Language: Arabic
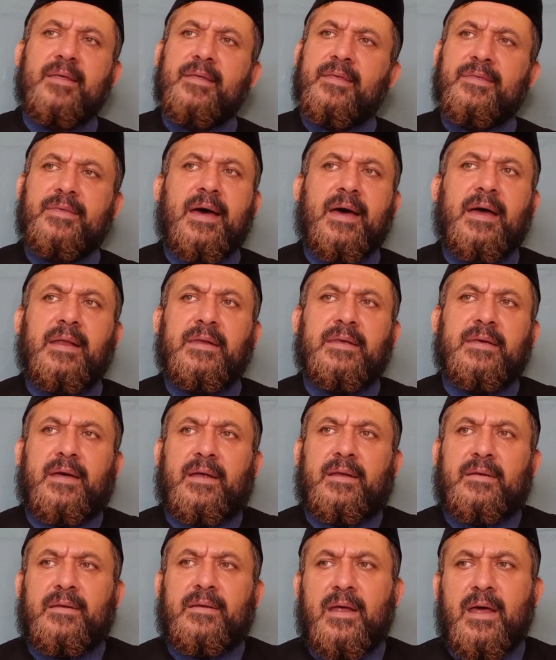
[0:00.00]

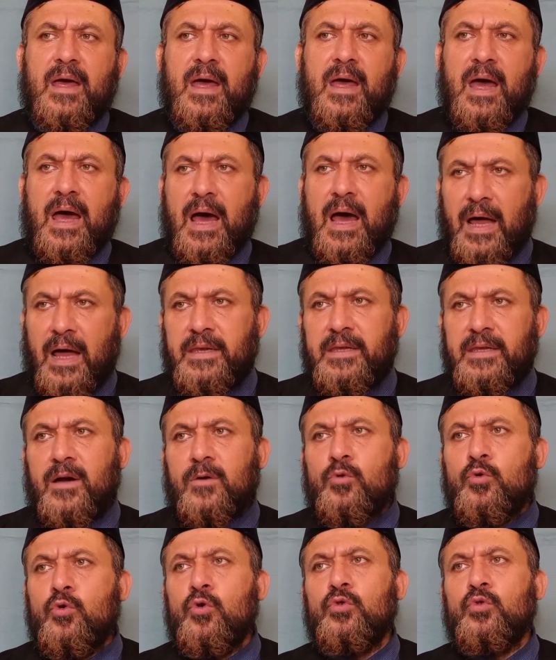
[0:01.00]
ثانيا أن
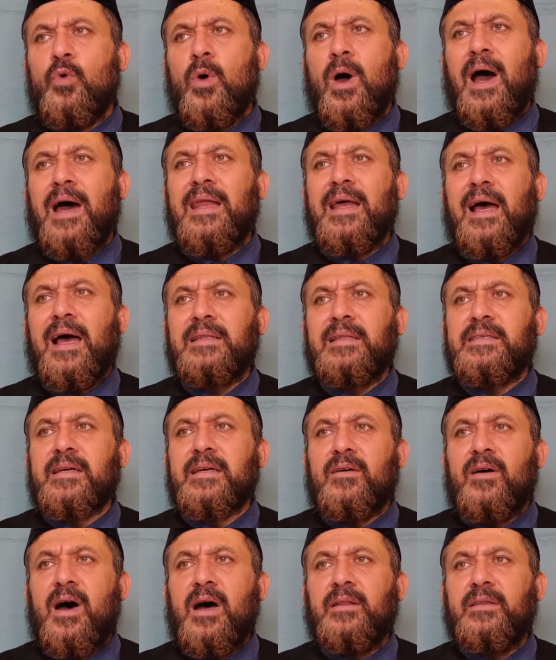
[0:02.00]
يكونوا على
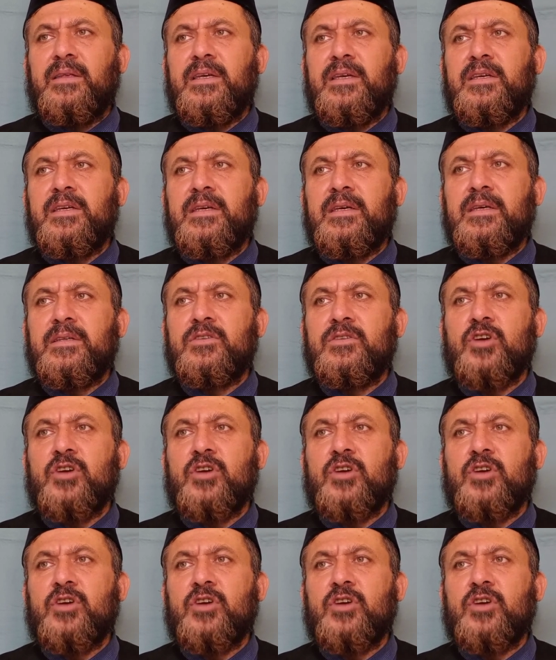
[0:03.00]
اعتقاد